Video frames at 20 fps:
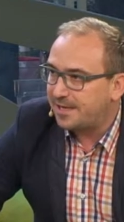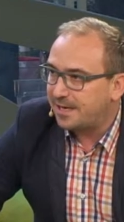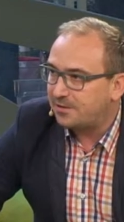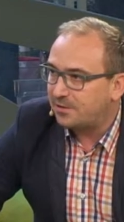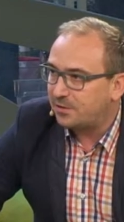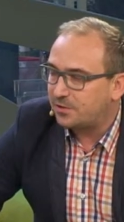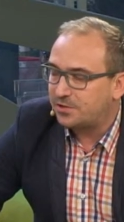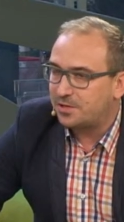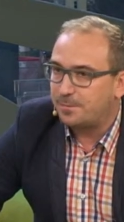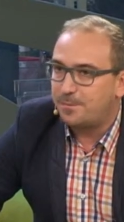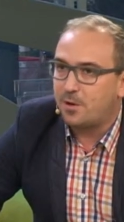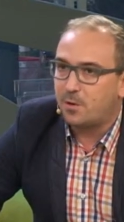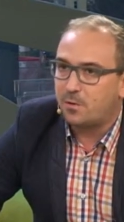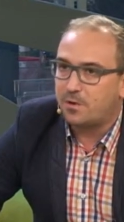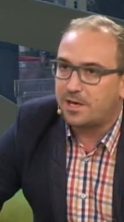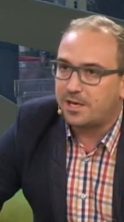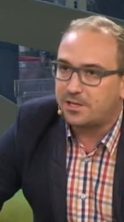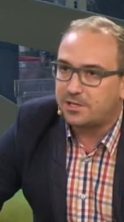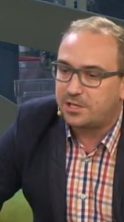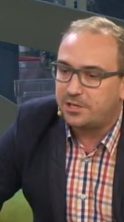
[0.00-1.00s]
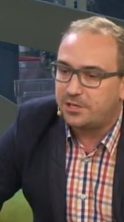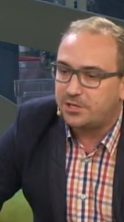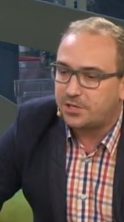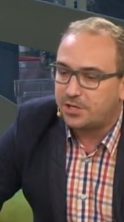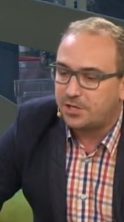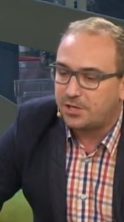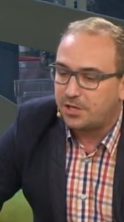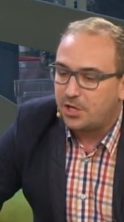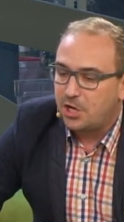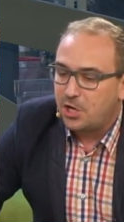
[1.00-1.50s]
tak to trzeba określić.
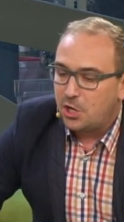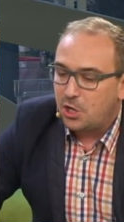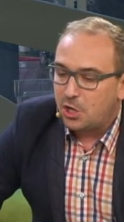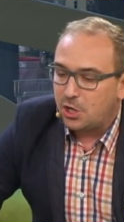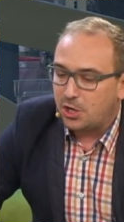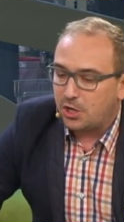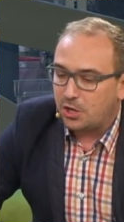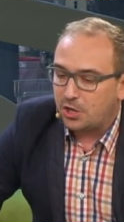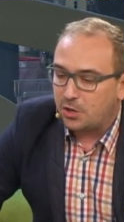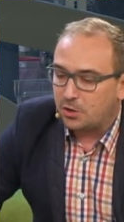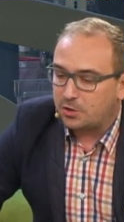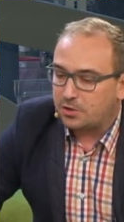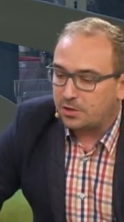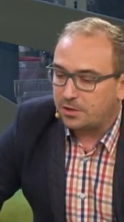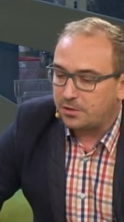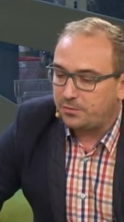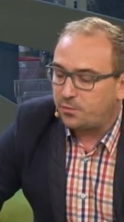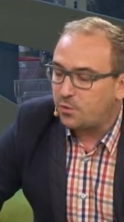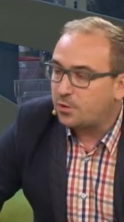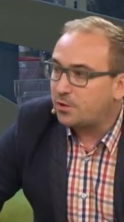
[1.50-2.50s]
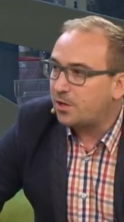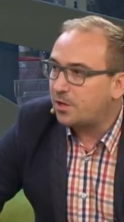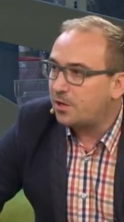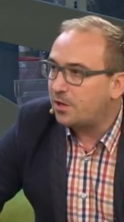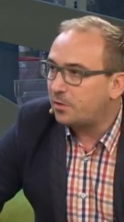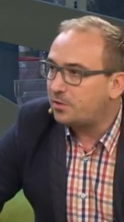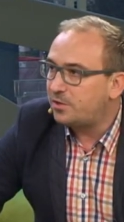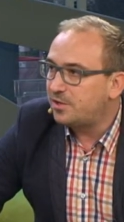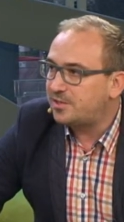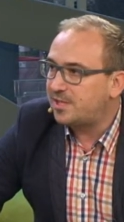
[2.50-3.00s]
Od dwóch
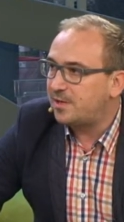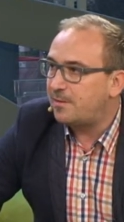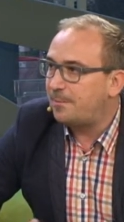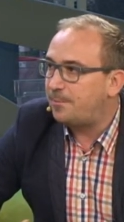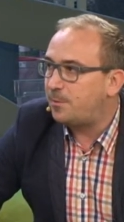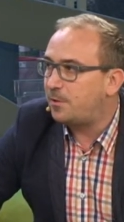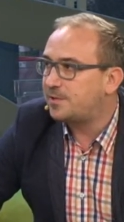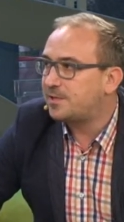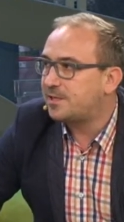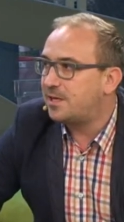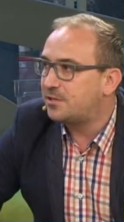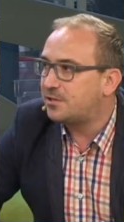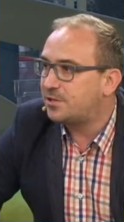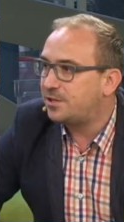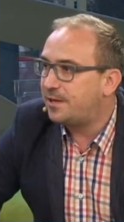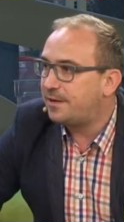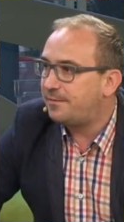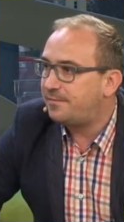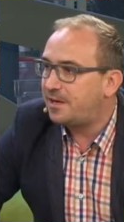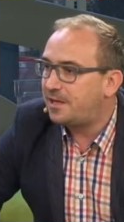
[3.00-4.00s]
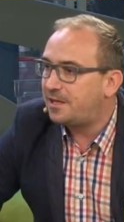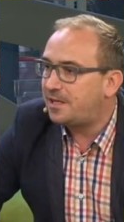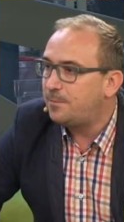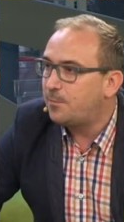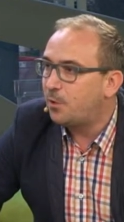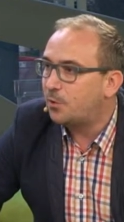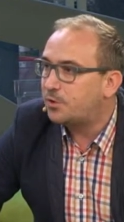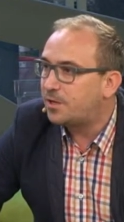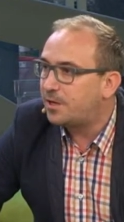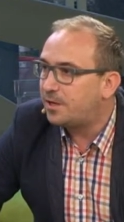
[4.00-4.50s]
tygodni cała Polska żyje
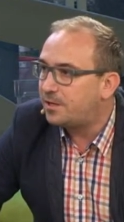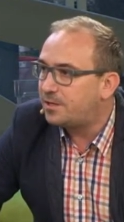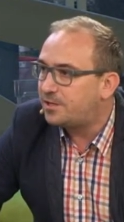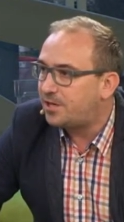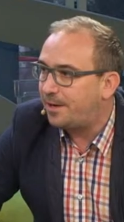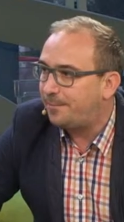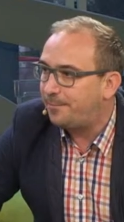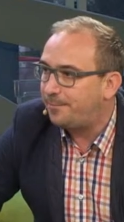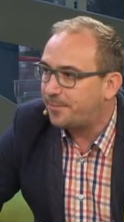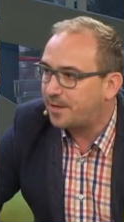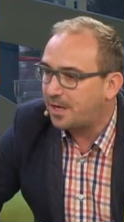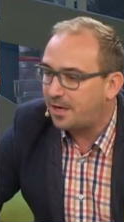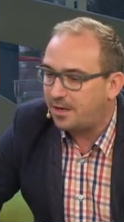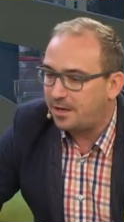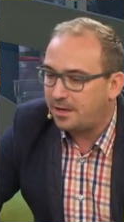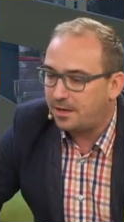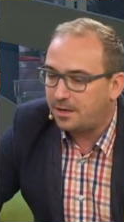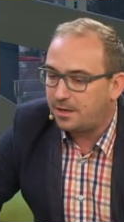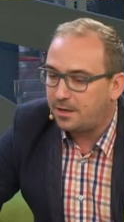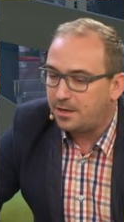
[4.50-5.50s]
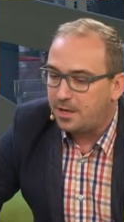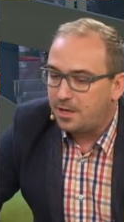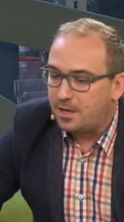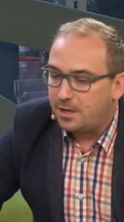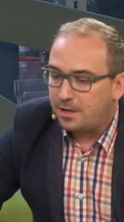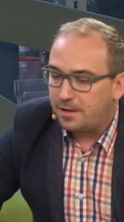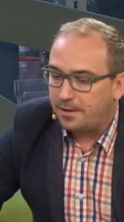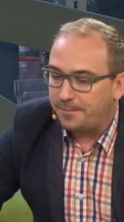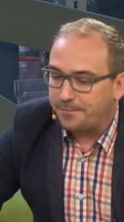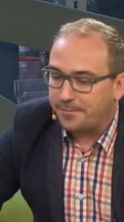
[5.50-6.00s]
wielkim odkryciem
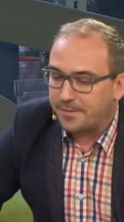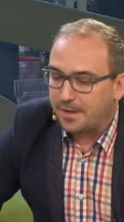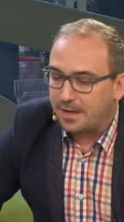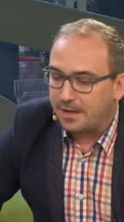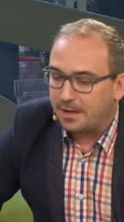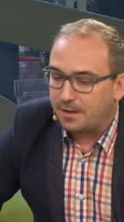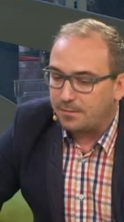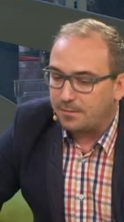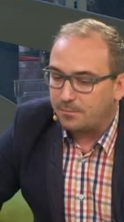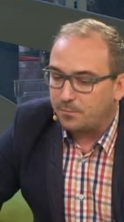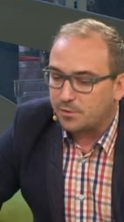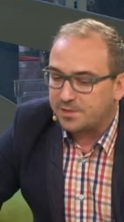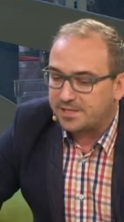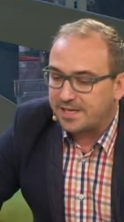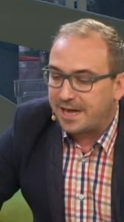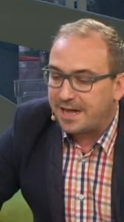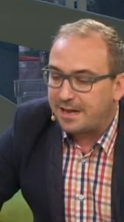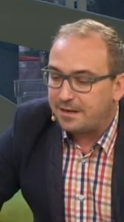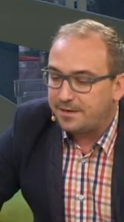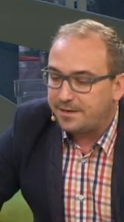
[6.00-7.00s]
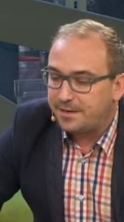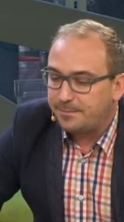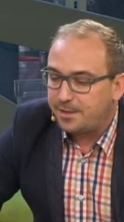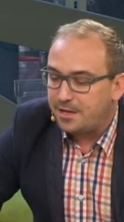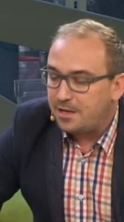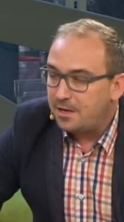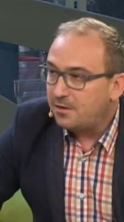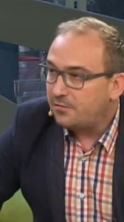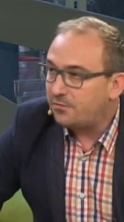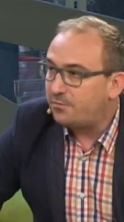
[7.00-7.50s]
muzealnym.
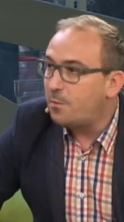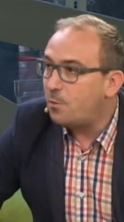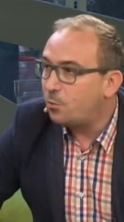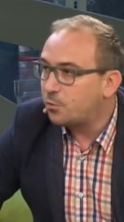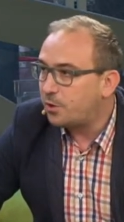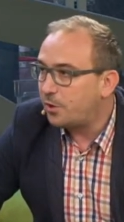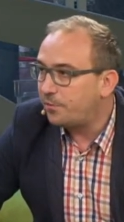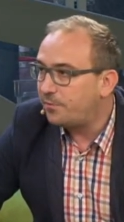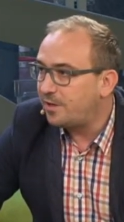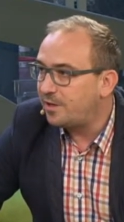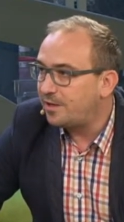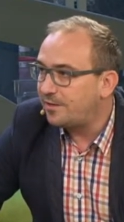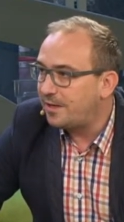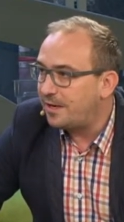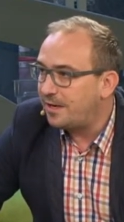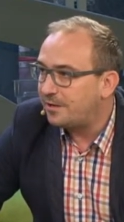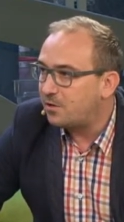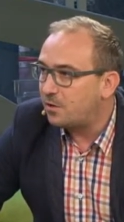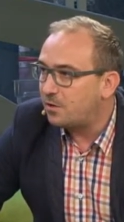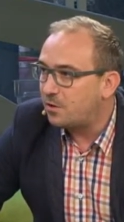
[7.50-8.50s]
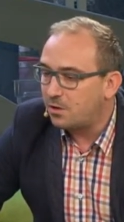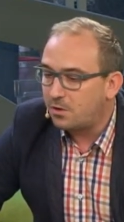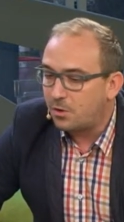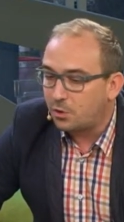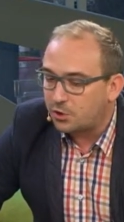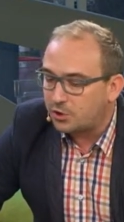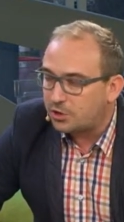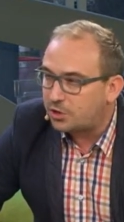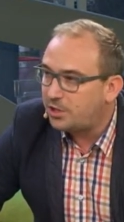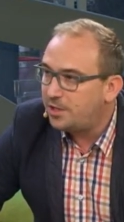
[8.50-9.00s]
W Mołtowie, niedaleko
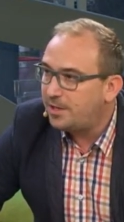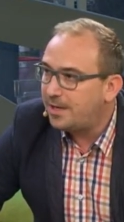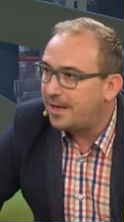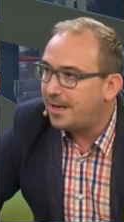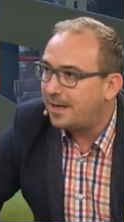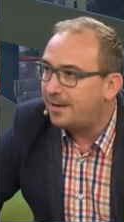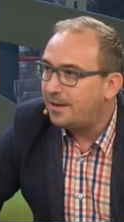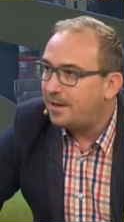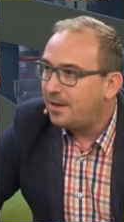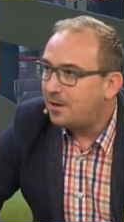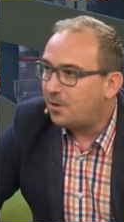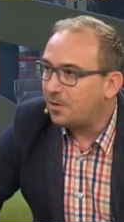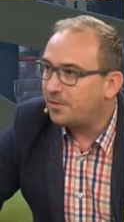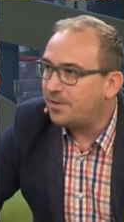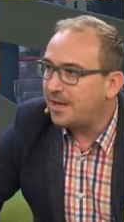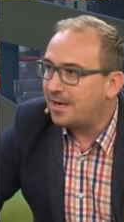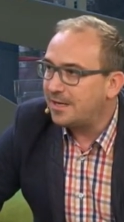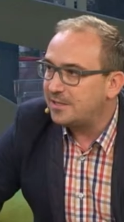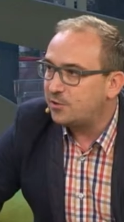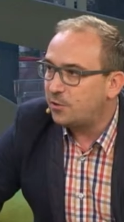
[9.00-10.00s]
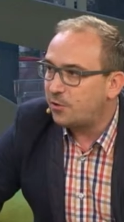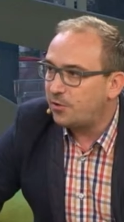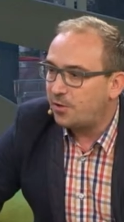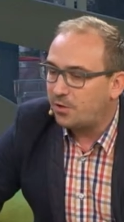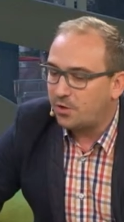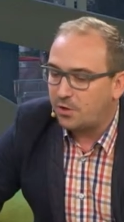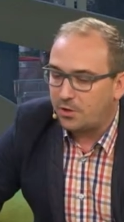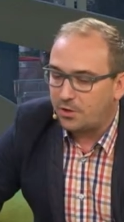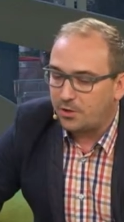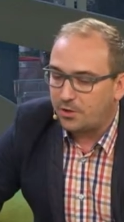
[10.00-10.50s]
Gościna,
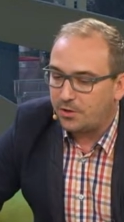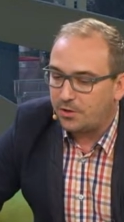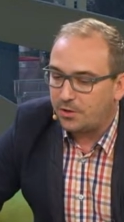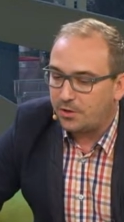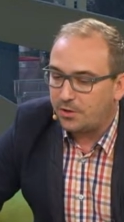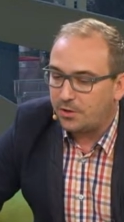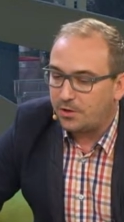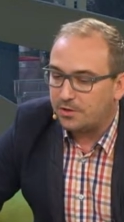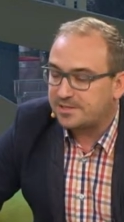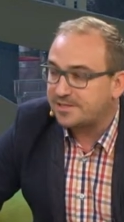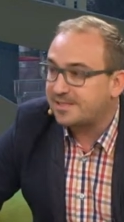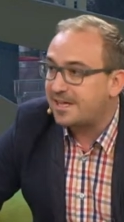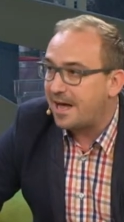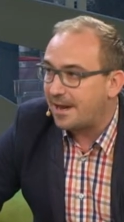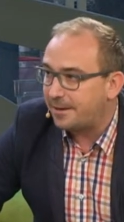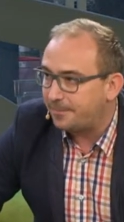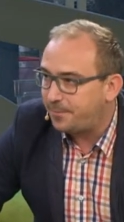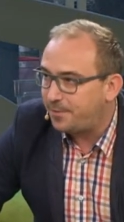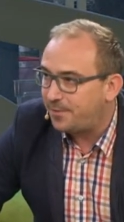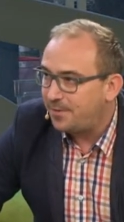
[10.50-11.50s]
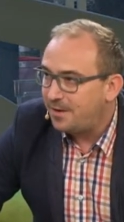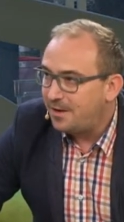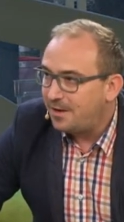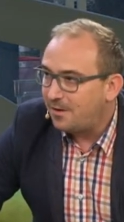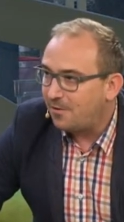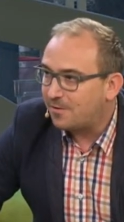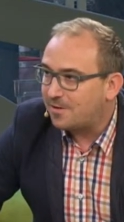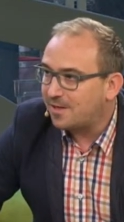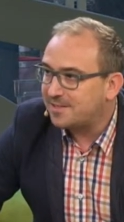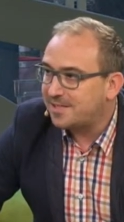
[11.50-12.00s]
odnaleziono skarb.
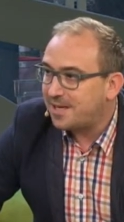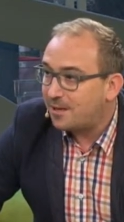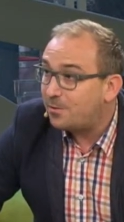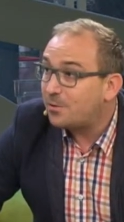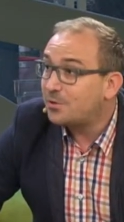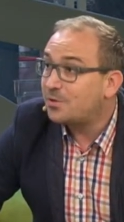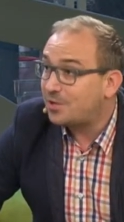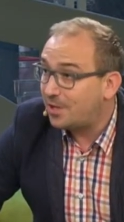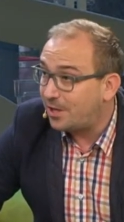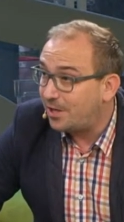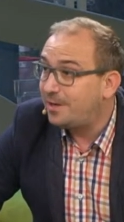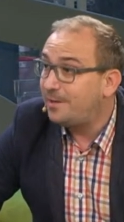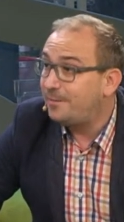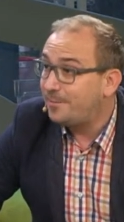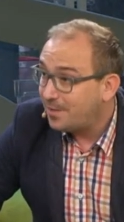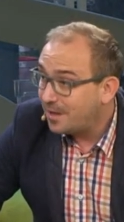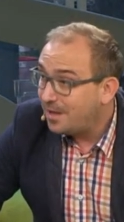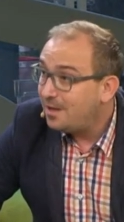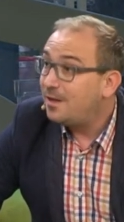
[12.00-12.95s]
Okazało A się, za skarb?